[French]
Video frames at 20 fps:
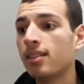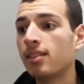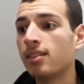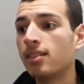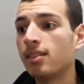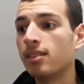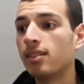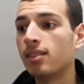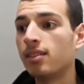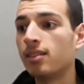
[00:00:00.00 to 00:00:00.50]

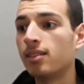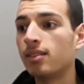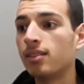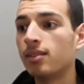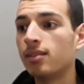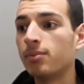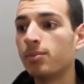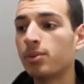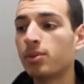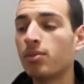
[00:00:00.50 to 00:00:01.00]

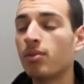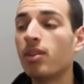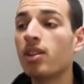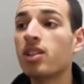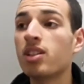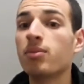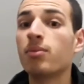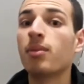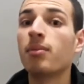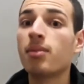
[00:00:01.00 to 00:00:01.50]
parce que là,
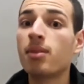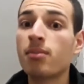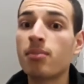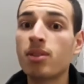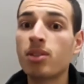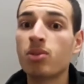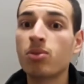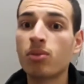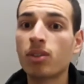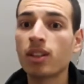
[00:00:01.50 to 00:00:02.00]
j'aimerais bien
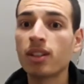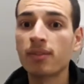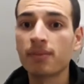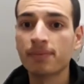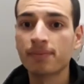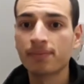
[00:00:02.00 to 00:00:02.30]
majorer.